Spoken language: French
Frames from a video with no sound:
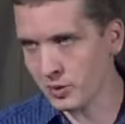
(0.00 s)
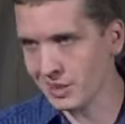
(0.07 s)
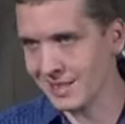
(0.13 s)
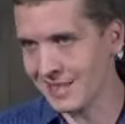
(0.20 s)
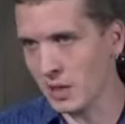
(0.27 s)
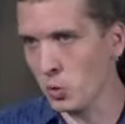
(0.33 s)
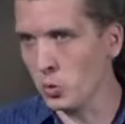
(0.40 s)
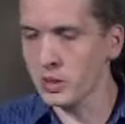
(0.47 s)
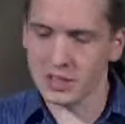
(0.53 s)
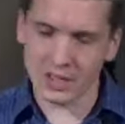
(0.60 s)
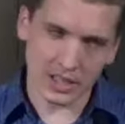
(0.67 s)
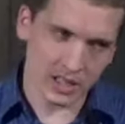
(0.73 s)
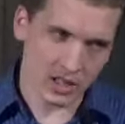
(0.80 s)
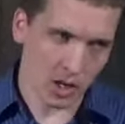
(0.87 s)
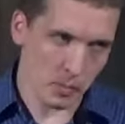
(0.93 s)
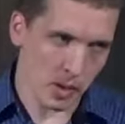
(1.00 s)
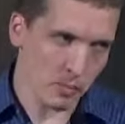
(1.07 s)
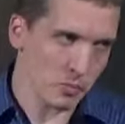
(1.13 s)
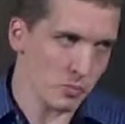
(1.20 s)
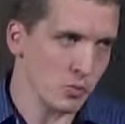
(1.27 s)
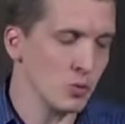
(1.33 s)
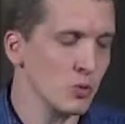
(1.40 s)
qui est aussi quand
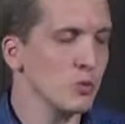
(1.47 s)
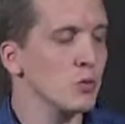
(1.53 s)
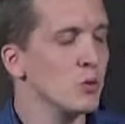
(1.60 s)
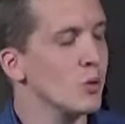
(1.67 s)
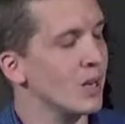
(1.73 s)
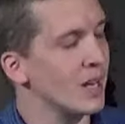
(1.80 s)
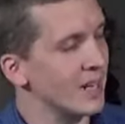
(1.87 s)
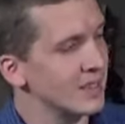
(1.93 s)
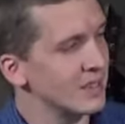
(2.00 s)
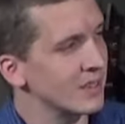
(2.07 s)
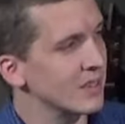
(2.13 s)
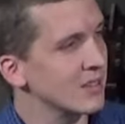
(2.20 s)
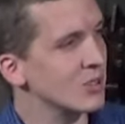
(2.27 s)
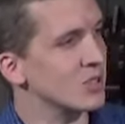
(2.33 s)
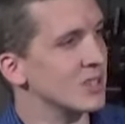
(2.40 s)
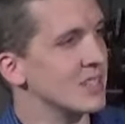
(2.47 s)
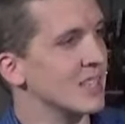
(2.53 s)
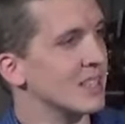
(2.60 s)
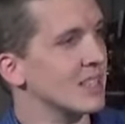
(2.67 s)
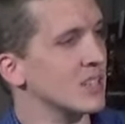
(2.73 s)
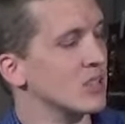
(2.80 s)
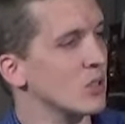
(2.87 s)
même une lettre dans un
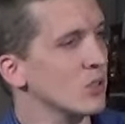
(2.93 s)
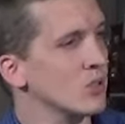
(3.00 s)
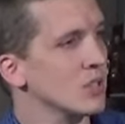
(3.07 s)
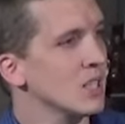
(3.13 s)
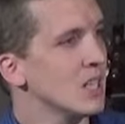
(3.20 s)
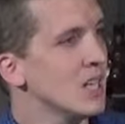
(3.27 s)
certain sens.